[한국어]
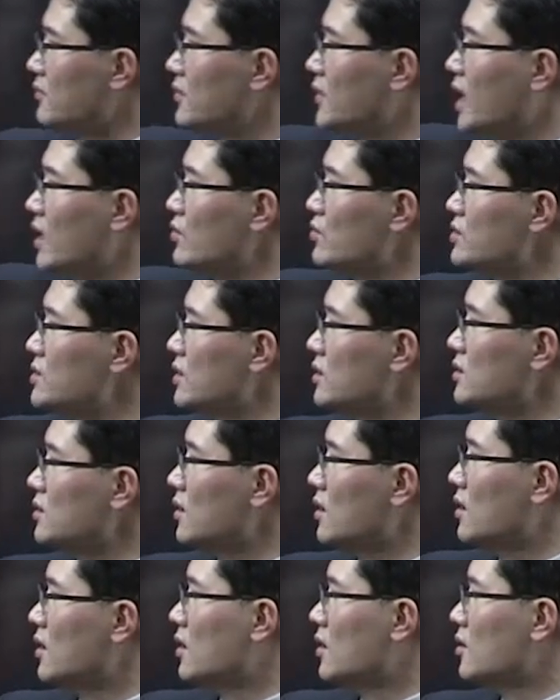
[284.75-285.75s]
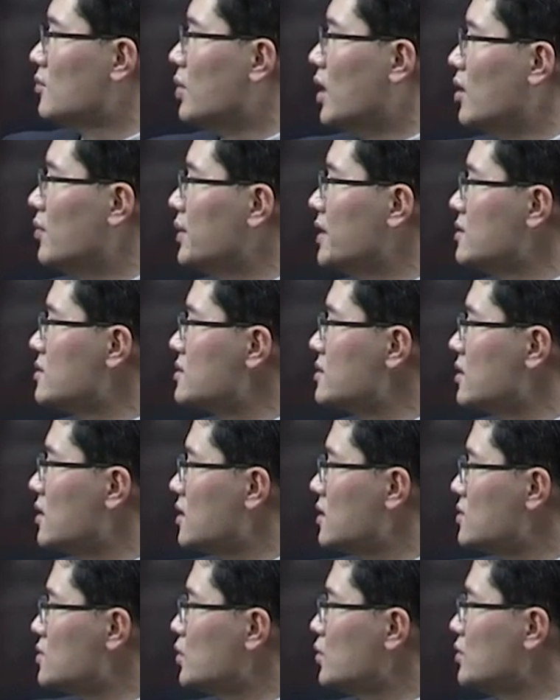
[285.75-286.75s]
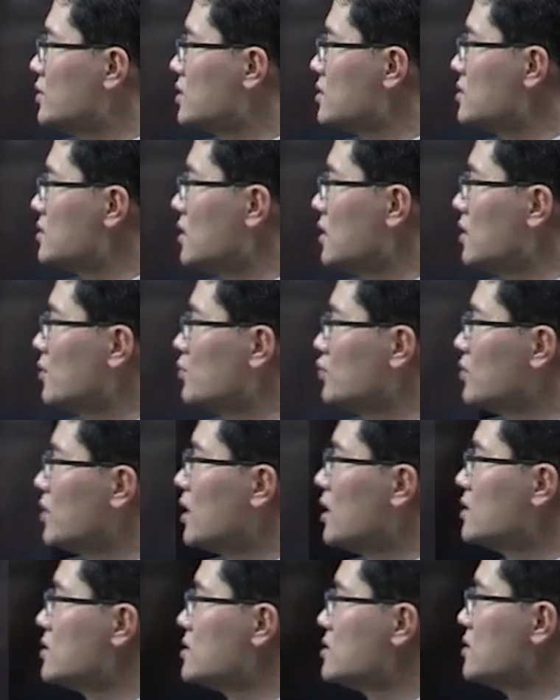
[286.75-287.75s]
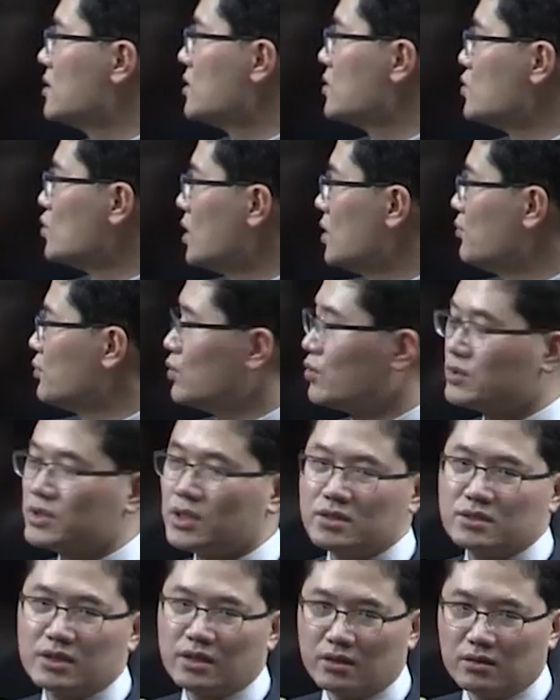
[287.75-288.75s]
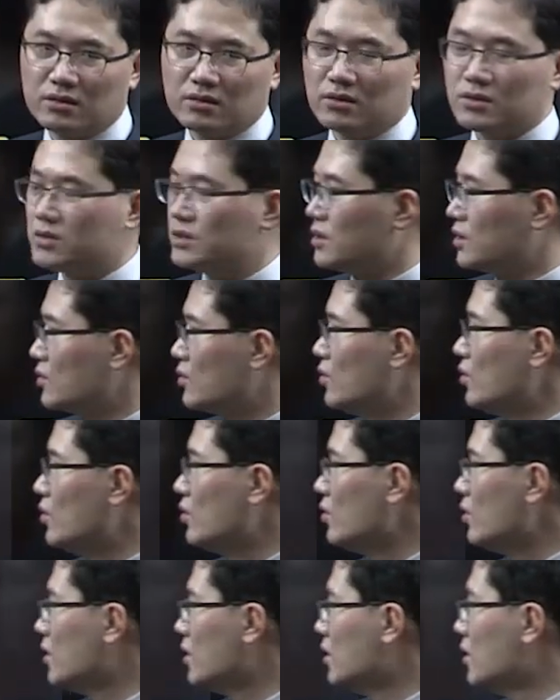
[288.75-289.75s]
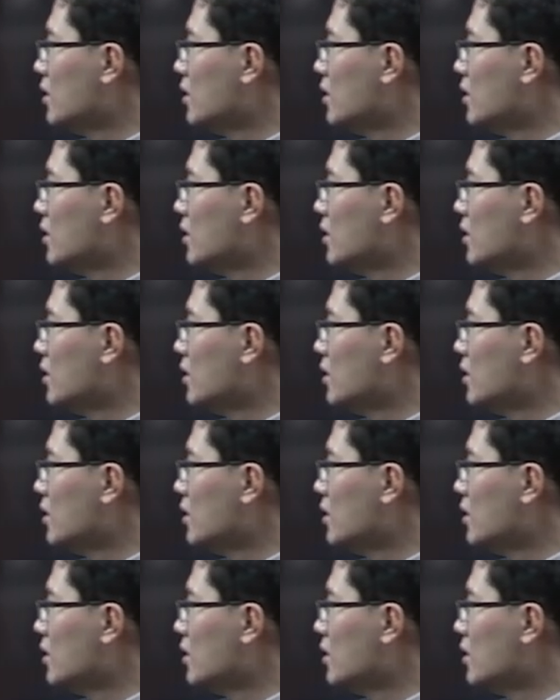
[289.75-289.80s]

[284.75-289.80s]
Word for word: 내국세는 법인세, 소득세, 부가가치세, 종합부동산세 이런 것이 있고